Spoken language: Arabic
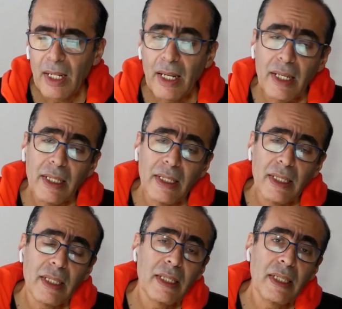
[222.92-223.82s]

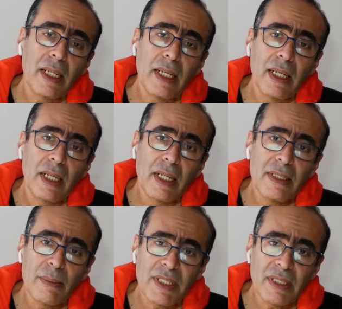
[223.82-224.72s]
لكن
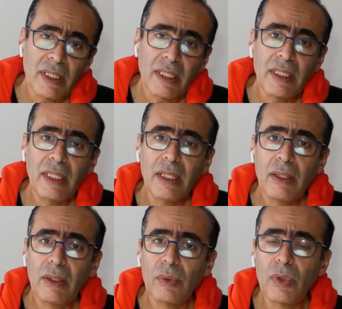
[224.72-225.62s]
الأنظمة
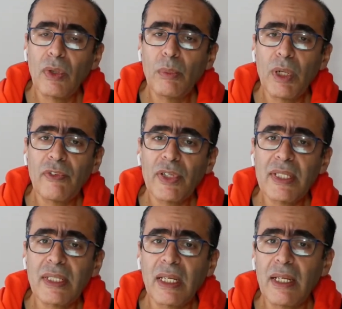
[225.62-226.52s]
الصحية وكل المرافق
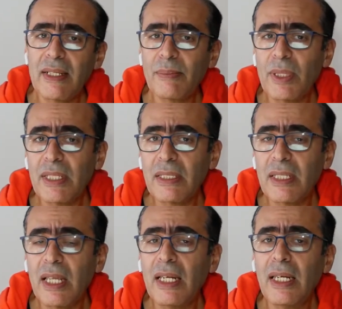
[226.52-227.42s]
الصحية أثبتت
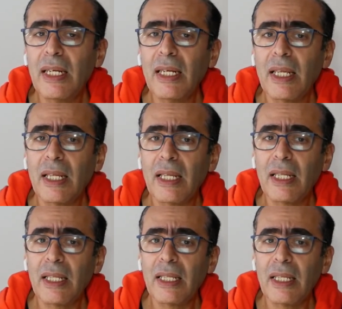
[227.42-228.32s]
إن
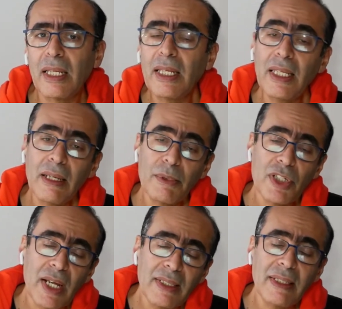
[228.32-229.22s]
آه، هي
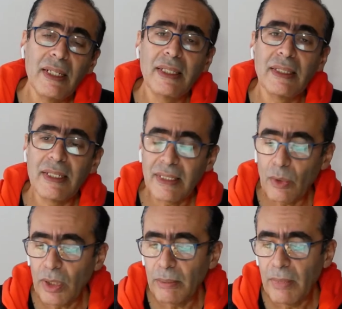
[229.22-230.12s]
مش قادرة
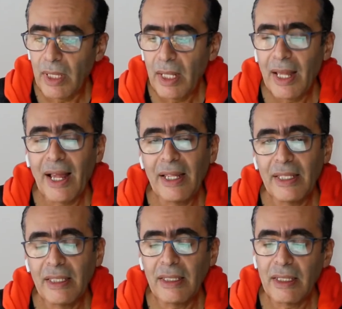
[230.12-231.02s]
تستوعب
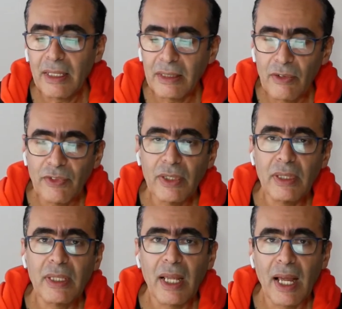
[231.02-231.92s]
أي
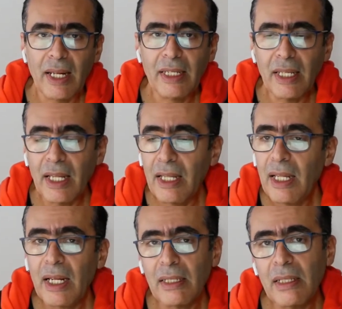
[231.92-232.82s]
إضافات عليها
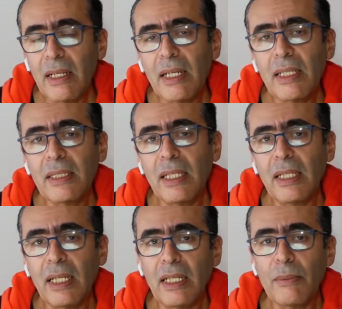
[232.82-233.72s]
لدرجة
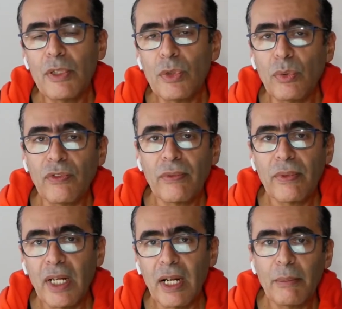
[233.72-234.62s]
ان احنا بنشوف
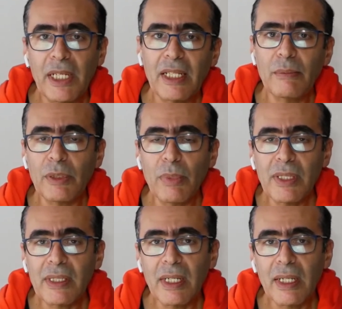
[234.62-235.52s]
العمليات
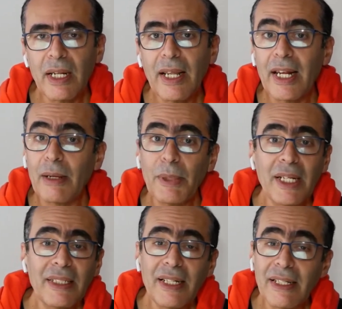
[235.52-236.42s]
بتبطل
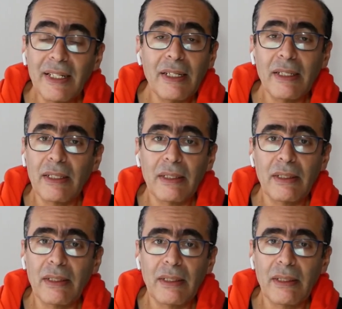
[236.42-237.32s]
العمليات الـ الـ
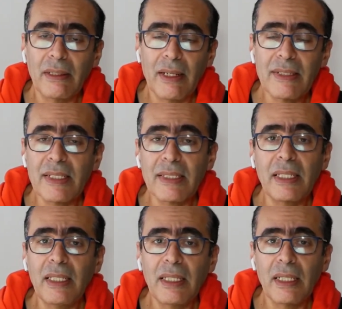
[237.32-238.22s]
الـ
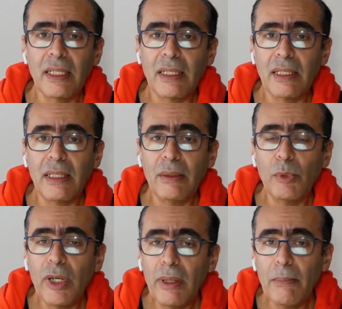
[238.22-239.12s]
الأساسية
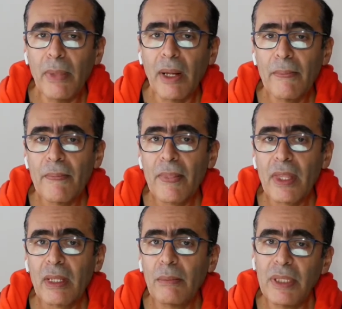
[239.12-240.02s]
المهمة
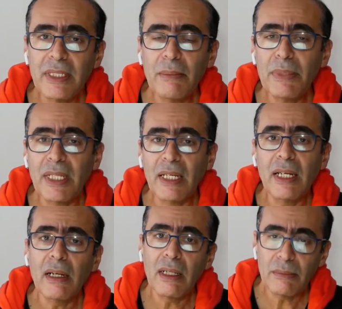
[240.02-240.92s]
بيتم
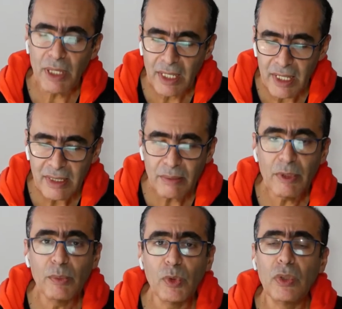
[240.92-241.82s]
تأجيلها لغاية ما الناس
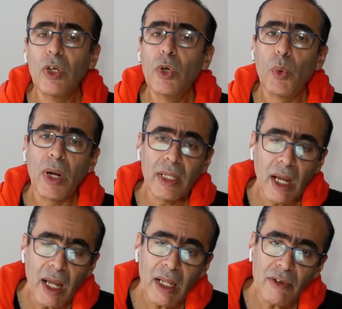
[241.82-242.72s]
بتموت وأنا
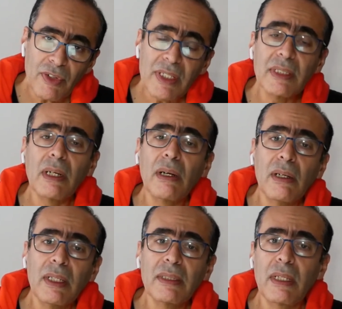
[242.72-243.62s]
أعرف
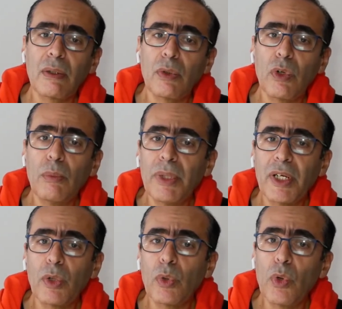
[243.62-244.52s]
أصدقاء اضطروا إن هم
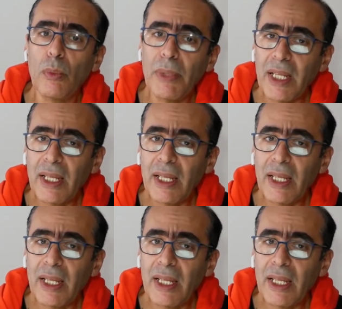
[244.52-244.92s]
يخرجوا من